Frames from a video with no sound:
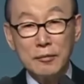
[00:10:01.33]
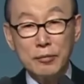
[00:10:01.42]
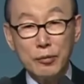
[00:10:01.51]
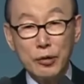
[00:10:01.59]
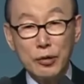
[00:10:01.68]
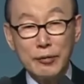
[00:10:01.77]

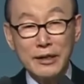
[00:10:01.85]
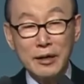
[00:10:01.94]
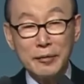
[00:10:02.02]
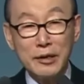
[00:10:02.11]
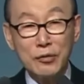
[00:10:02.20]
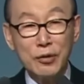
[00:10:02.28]
부모를
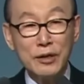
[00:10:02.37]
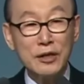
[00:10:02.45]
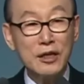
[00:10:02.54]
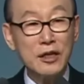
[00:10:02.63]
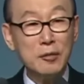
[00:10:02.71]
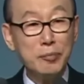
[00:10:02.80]
만나면
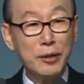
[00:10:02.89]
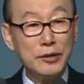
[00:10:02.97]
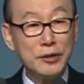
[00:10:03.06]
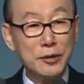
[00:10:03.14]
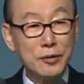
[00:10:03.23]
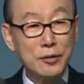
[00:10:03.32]
굉장히
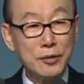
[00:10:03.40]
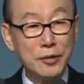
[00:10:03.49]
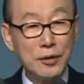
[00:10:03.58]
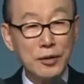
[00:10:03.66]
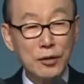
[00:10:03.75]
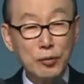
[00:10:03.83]
기뻐하지요.
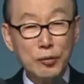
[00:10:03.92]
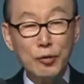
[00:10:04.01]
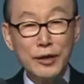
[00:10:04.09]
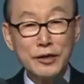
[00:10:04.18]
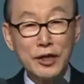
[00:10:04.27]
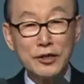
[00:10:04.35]

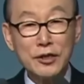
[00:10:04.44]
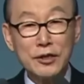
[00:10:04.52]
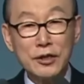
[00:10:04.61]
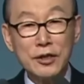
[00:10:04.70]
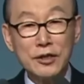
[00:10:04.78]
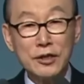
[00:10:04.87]
부모가
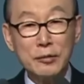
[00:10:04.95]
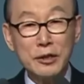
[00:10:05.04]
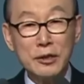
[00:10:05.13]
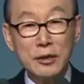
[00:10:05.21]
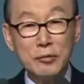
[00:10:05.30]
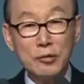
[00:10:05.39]
자식들
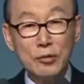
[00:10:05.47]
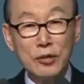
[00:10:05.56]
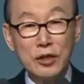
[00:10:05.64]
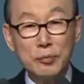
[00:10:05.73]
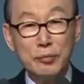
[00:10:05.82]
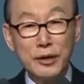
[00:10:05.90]
있으면 너무
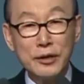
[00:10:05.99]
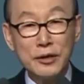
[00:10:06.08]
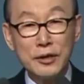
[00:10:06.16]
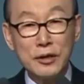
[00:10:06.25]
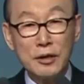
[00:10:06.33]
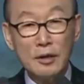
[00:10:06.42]
기뻐하는
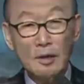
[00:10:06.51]
것은